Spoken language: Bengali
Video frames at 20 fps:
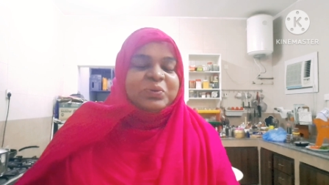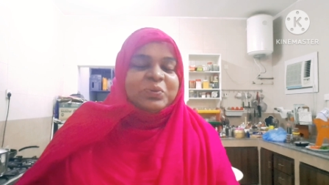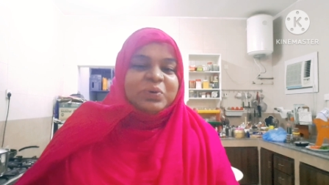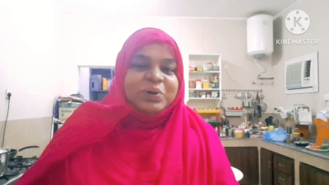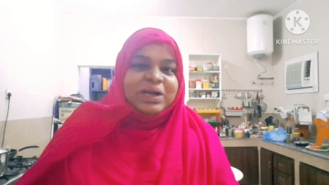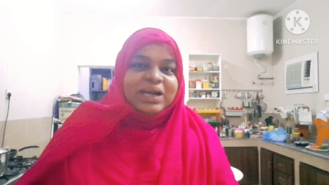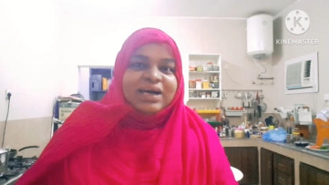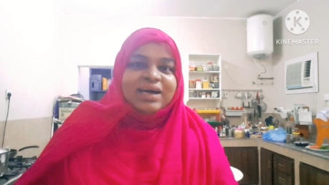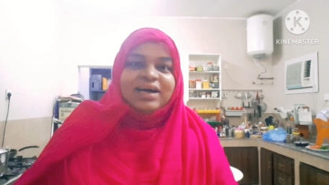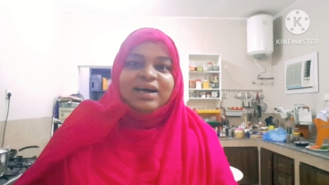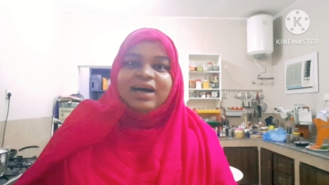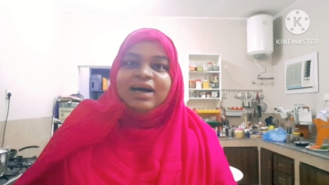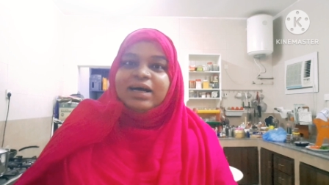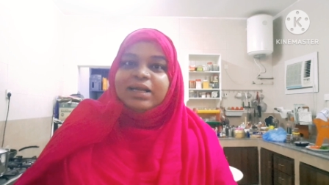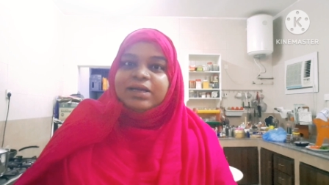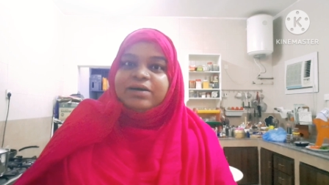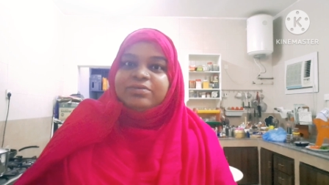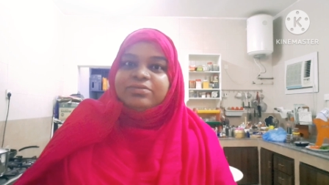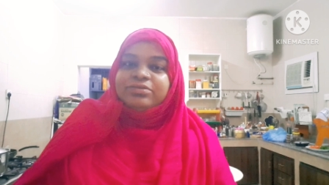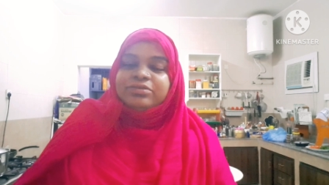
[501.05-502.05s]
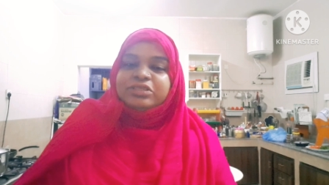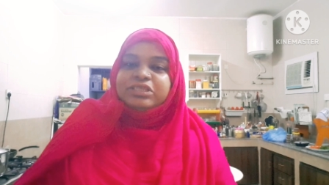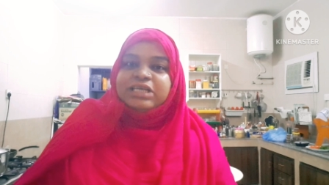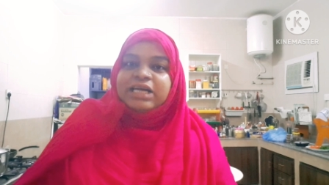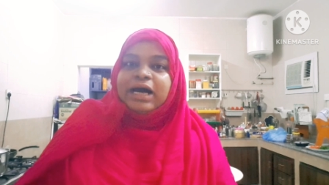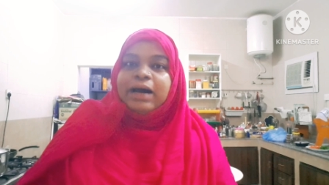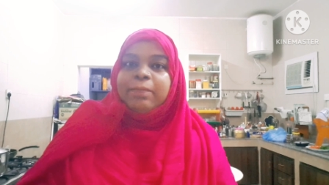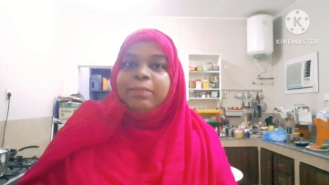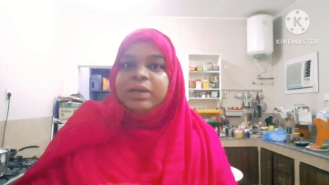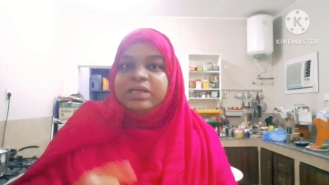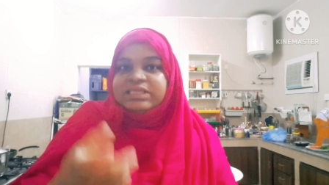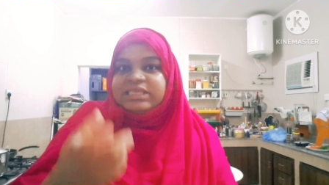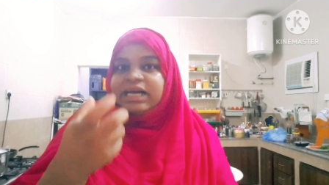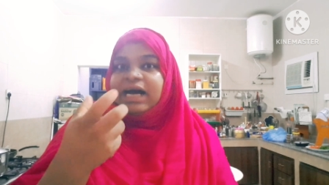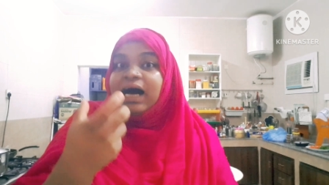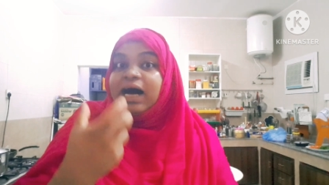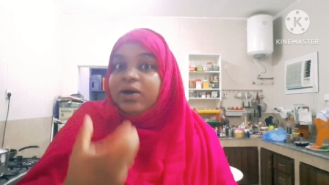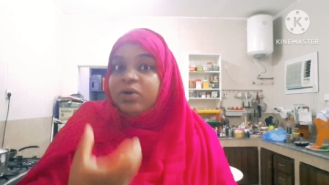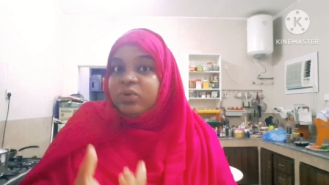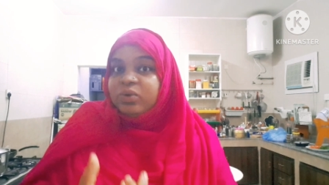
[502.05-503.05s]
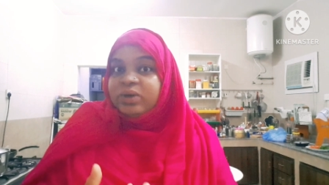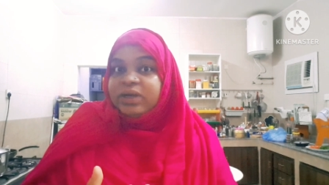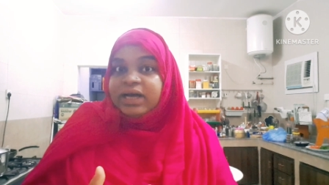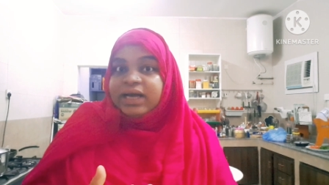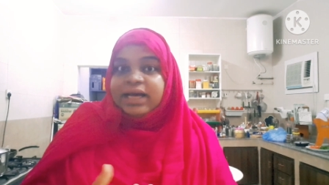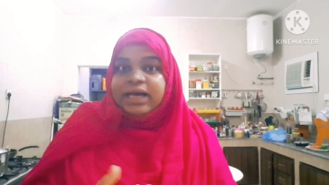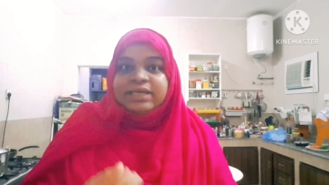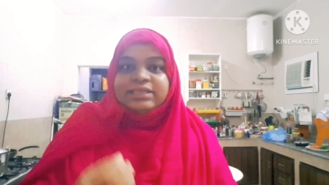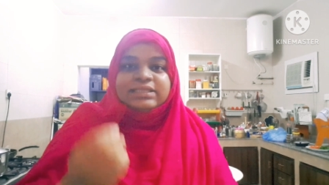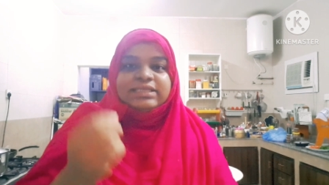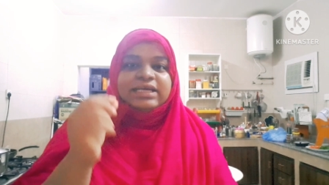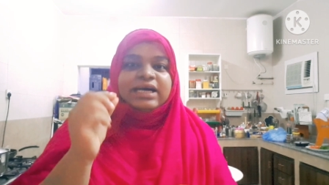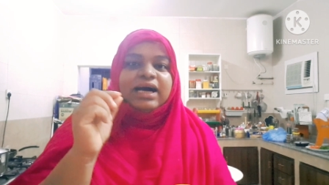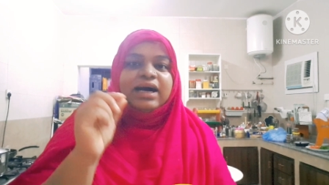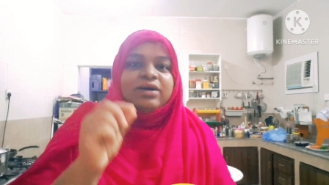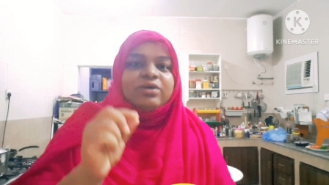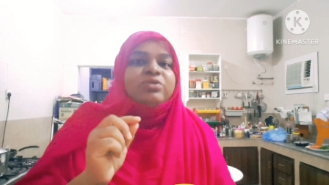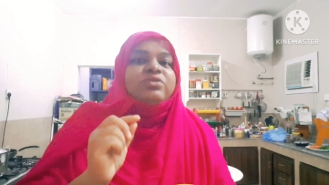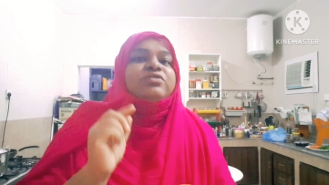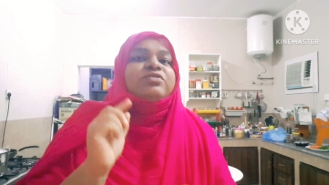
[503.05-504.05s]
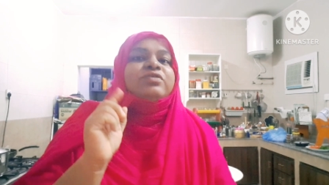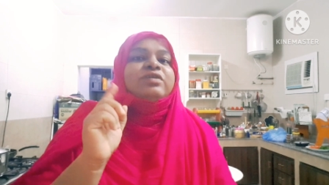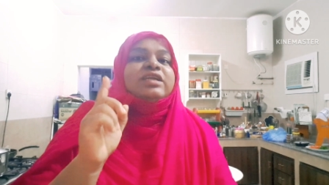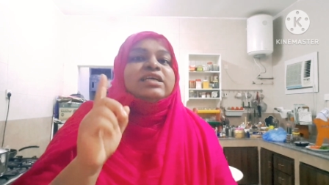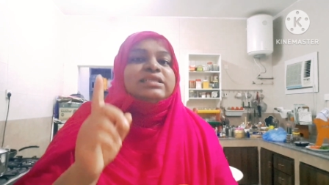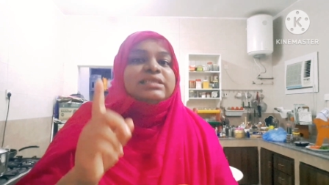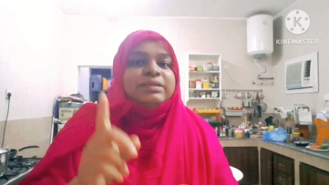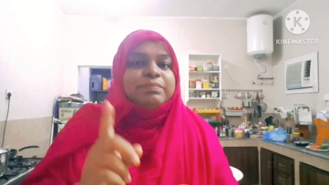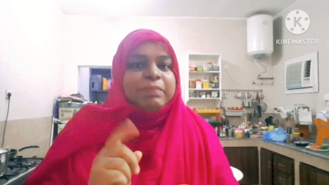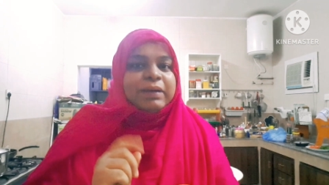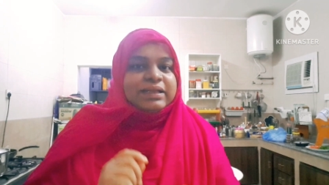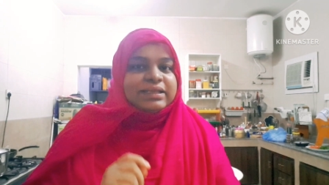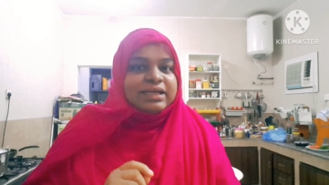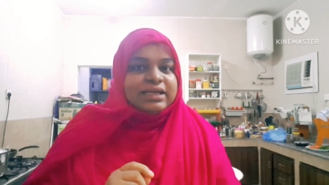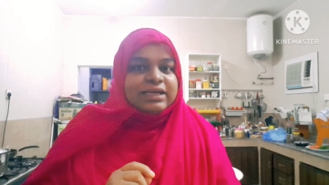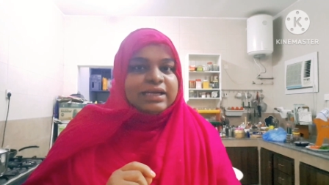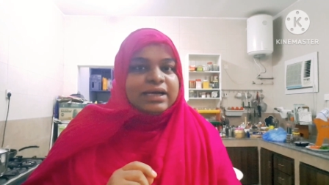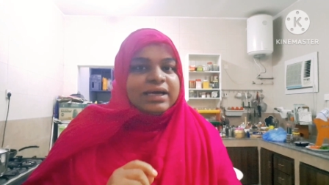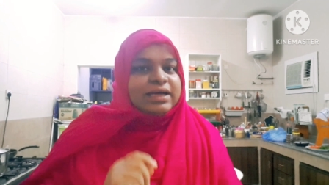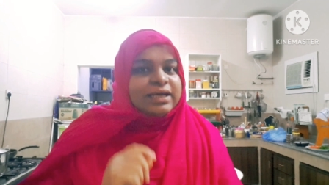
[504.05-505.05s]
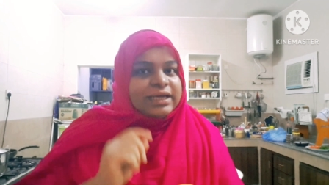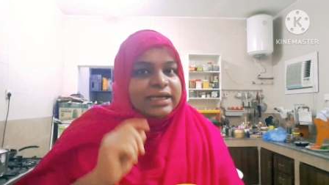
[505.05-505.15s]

ওয়ারাগা আনাফ হচ্ছে আমরা যে আঙুরটা খাই সেই আঙুর ফলের যে পাতাটা